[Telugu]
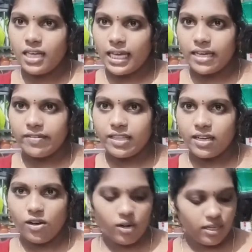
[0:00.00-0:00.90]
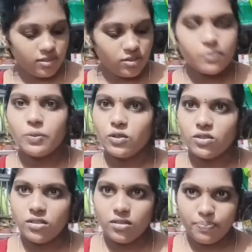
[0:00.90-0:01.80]
ఈ విధంగా ఒక
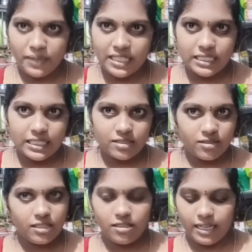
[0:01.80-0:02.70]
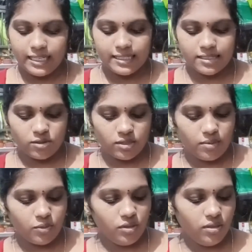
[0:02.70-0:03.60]
స్పూను పెరిగి తీసుకుని ఇందులో వేసేసుకుందాము